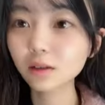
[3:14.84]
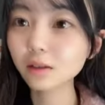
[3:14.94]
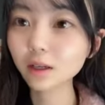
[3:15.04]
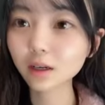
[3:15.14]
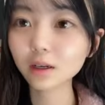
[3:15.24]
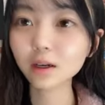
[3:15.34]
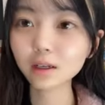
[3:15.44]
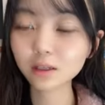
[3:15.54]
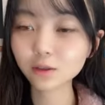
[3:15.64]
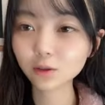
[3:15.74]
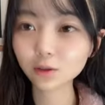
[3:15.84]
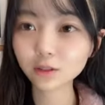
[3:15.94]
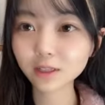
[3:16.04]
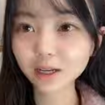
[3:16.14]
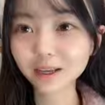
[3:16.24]
なんかいろいろ
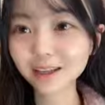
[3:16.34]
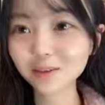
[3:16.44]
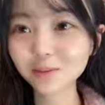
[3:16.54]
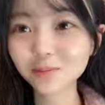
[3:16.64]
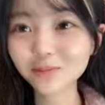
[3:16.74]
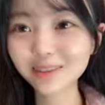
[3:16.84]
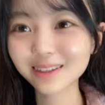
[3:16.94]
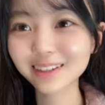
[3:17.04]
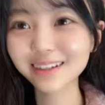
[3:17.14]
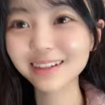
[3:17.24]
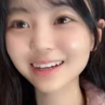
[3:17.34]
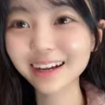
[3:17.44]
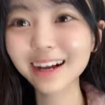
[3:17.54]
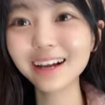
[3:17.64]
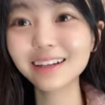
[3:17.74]
したけど。
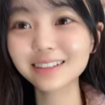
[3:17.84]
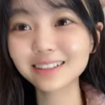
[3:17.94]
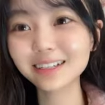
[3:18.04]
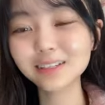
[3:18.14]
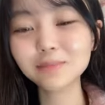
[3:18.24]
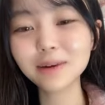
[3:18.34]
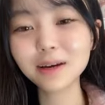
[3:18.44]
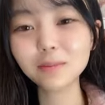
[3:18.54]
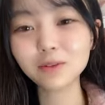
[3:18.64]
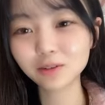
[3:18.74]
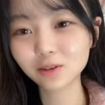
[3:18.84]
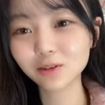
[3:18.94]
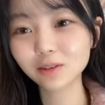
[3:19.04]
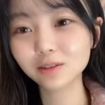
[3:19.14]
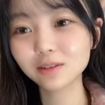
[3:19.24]
あ、さつまいも
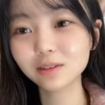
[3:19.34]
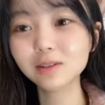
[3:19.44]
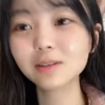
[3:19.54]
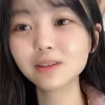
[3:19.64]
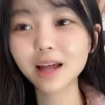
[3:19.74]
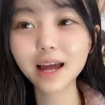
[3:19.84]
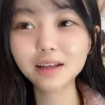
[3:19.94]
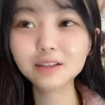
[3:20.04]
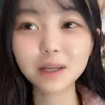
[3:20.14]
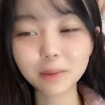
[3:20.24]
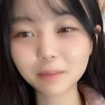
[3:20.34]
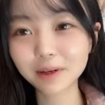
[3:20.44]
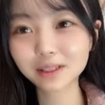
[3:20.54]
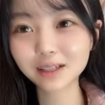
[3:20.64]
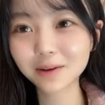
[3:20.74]
のアイス食べ
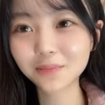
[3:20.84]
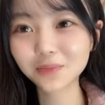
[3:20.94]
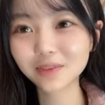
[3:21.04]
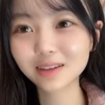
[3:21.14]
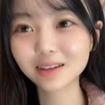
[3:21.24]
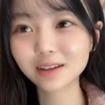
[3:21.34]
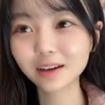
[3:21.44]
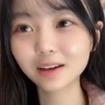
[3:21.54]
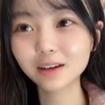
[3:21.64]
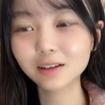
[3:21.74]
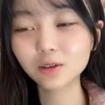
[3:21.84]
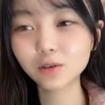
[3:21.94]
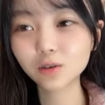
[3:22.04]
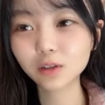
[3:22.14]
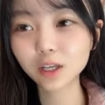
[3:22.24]
ました。な
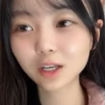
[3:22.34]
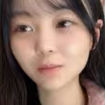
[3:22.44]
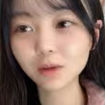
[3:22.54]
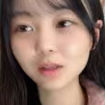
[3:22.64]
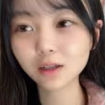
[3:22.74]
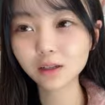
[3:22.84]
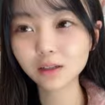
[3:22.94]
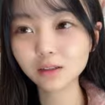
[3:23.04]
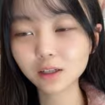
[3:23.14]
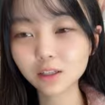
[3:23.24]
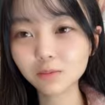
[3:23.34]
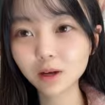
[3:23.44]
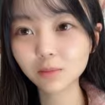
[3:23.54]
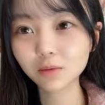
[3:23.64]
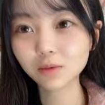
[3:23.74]
んかね、みんなにさつま
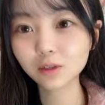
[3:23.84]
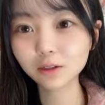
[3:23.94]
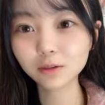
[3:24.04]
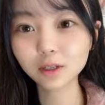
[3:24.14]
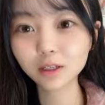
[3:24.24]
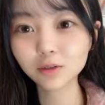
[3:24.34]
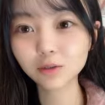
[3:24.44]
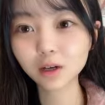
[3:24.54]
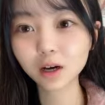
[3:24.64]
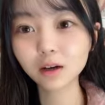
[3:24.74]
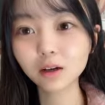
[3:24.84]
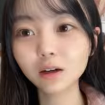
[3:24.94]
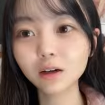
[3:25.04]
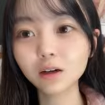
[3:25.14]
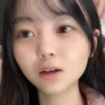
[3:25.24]
いものイントネーションが
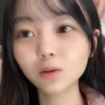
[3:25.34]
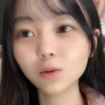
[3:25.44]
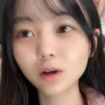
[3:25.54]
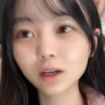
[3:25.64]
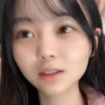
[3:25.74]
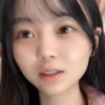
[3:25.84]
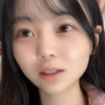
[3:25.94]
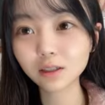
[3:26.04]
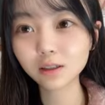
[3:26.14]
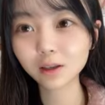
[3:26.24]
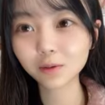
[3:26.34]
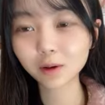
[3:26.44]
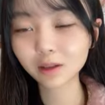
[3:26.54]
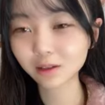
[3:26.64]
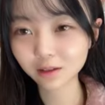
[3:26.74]
おかしいって言わ
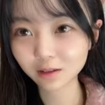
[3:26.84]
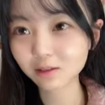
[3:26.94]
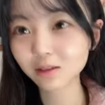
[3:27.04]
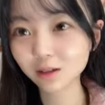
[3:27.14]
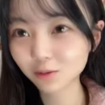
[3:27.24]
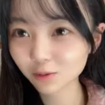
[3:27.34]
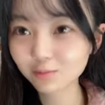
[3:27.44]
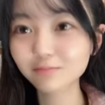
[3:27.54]
れたんですけど